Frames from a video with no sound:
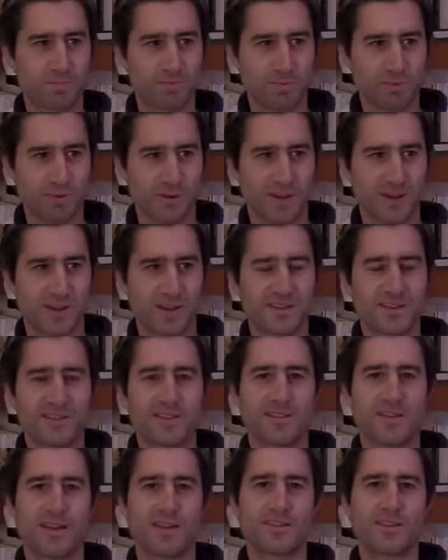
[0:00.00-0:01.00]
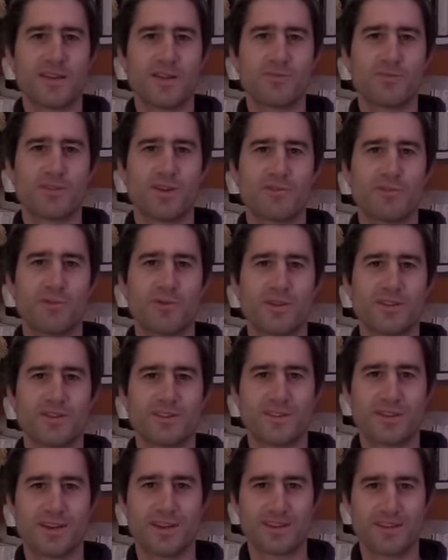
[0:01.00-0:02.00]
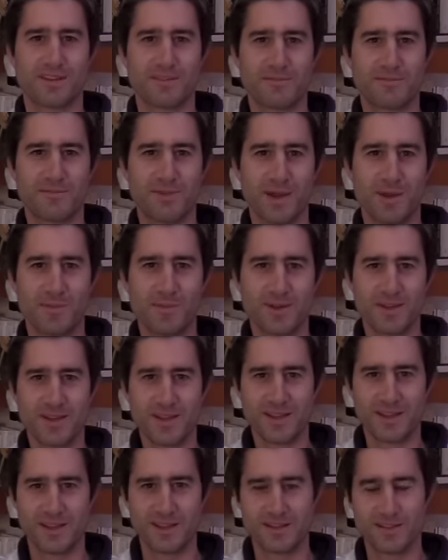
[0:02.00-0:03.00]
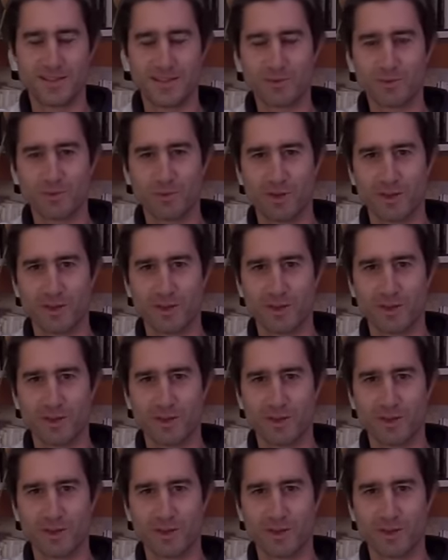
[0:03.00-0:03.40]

pour résister à ça, nous avons intérêt d'être fermes et d'être